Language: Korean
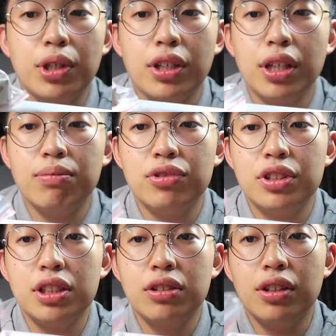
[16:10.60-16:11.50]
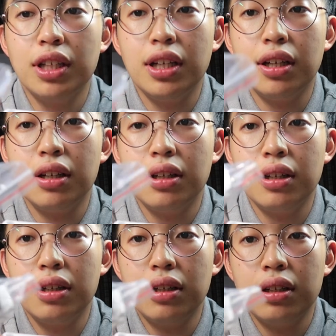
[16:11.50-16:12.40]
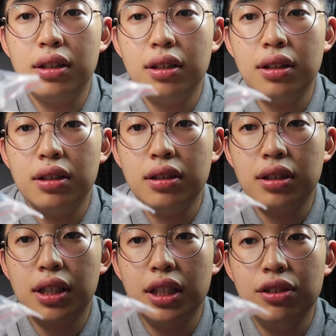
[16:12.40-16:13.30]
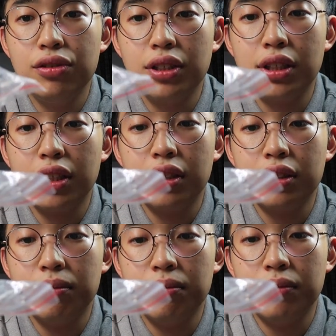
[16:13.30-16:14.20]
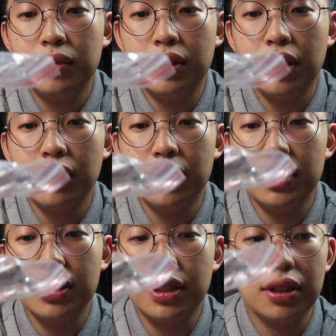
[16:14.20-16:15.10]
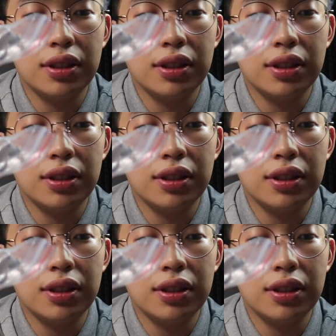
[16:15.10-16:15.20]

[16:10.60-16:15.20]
벽에 붙이거나 이렇게 할 수 있게끔 되어 있어요